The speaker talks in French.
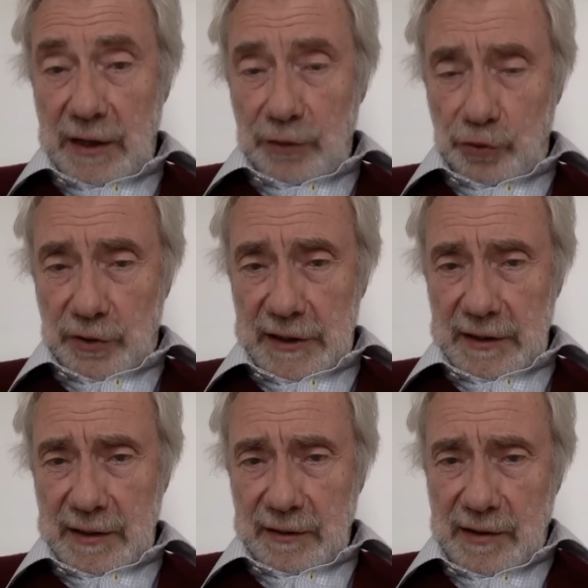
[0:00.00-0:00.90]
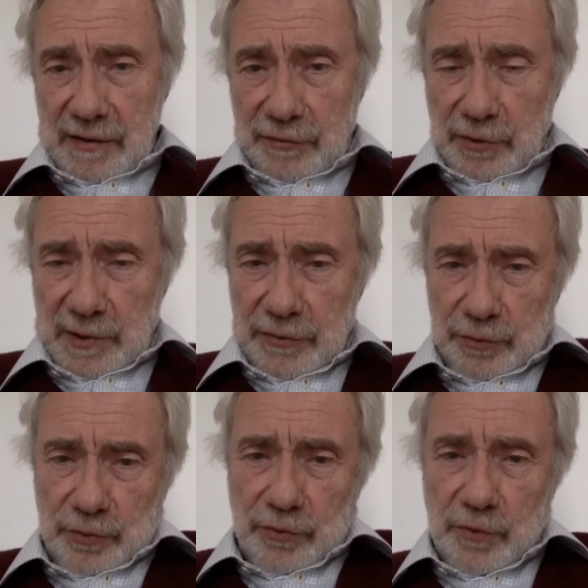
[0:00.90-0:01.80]
de donner des,
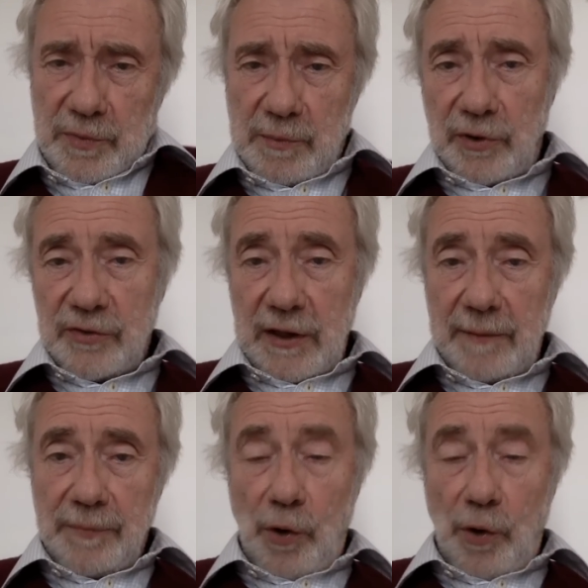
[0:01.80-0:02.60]
informations supplémentaires.